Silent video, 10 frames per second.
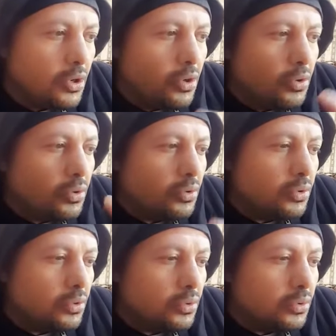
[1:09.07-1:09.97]

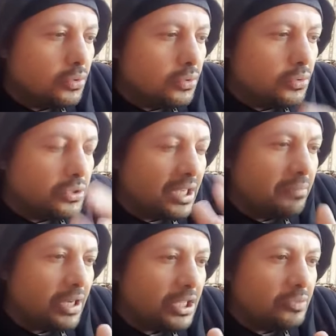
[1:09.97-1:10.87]

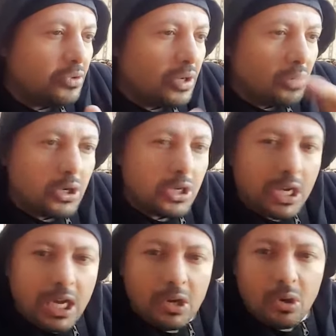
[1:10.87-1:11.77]
وتم ردمه أو
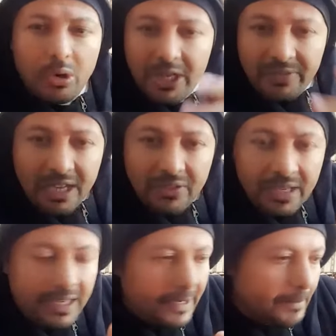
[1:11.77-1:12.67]
إغلاقه أو حفاظ
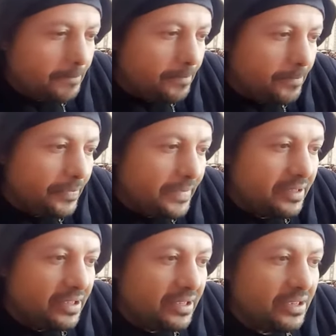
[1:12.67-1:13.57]
عليه
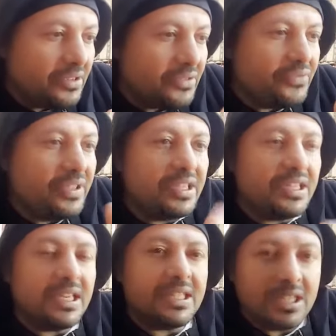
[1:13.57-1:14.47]
آه، في
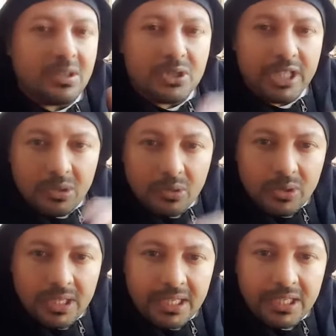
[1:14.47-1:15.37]
التوسعة
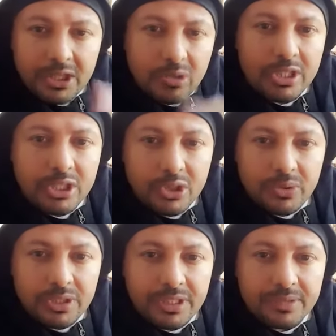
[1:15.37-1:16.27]
الأولى للدولة
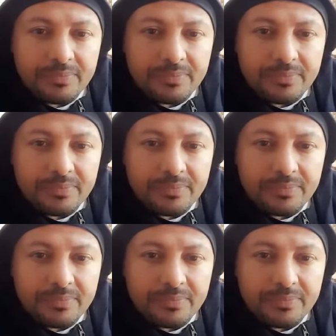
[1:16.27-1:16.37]
السعودية